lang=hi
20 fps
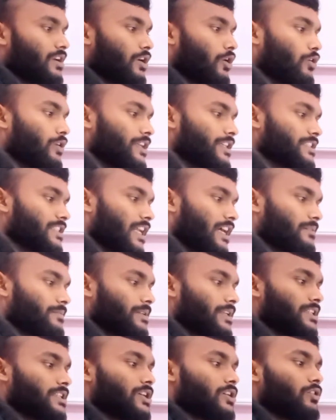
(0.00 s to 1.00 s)
कॉलेज लाइफ
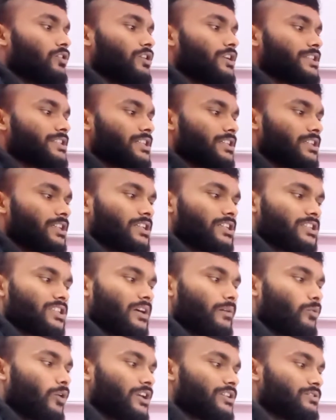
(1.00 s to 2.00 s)
यानी कि कॉलेज के अंदर
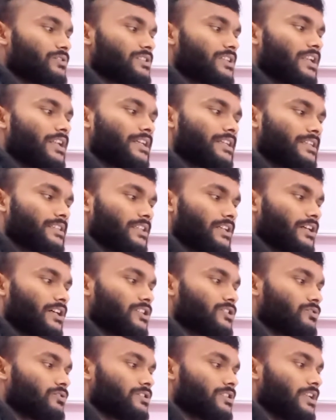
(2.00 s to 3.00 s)
कितना बॉयज़ हॉस्टल है कितना
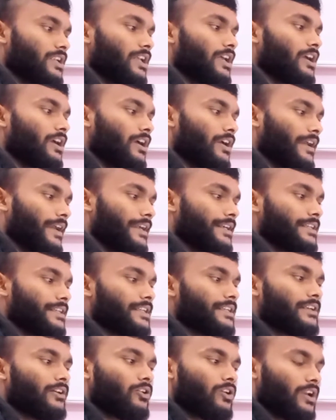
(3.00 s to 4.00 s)
गर्ल्स हॉस्टल है
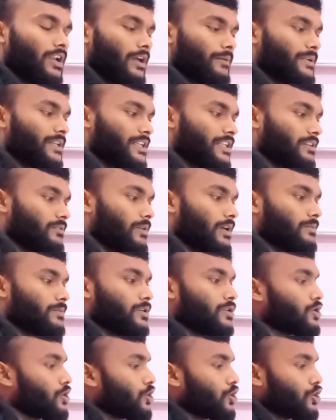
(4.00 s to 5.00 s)
कैंटीन और लाइब्रेरी के बारे
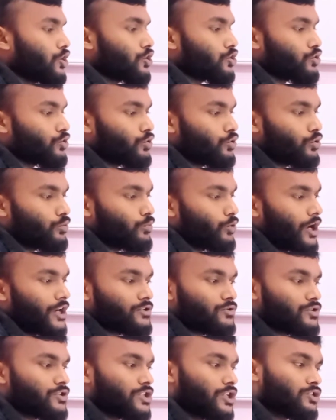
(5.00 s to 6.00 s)
में तो
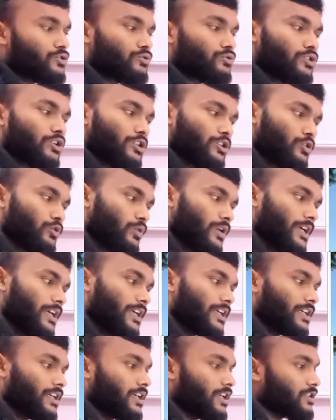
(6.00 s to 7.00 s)
बॉयज़ हॉस्टल टोटल दो है
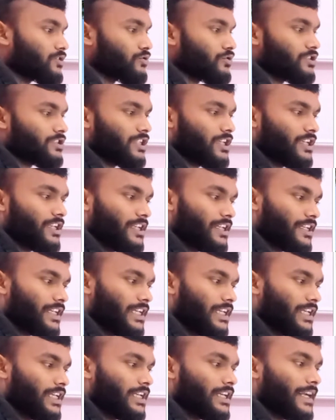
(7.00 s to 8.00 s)
गर्ल्स हॉस्टल एक
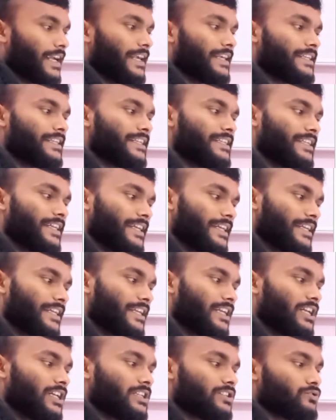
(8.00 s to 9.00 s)
है कैंटीन एक
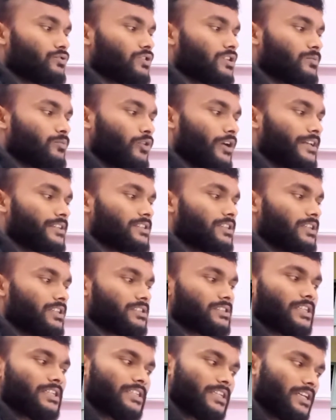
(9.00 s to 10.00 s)
है जो कि बॉयज़
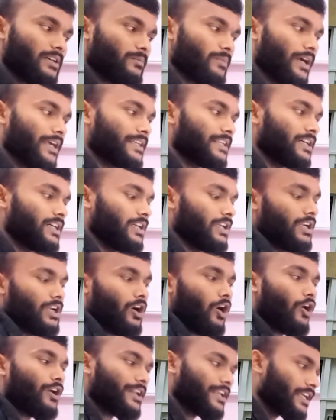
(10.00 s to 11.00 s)
गर्ल्स के लिए कंबाइंड है
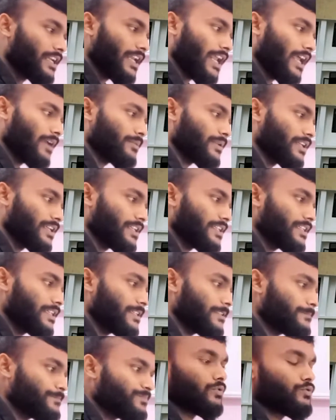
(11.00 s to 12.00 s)
और एक लाइब्रेरी है
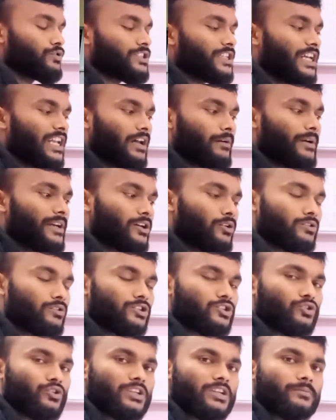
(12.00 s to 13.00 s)
उसके अलावा एक
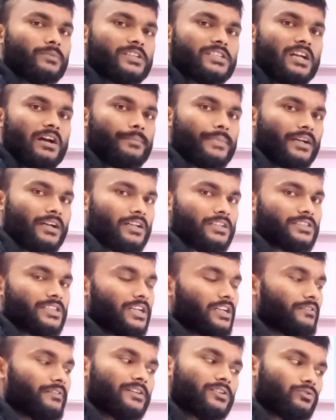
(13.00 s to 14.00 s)
ऑडिटोरियम है जहाँ पे
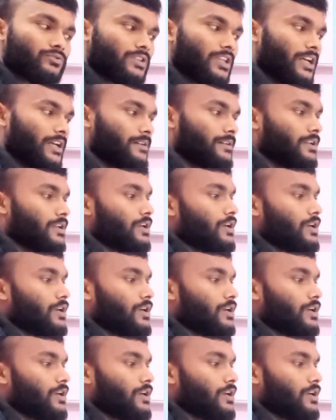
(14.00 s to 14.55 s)
कल्चरल इवेंट होता है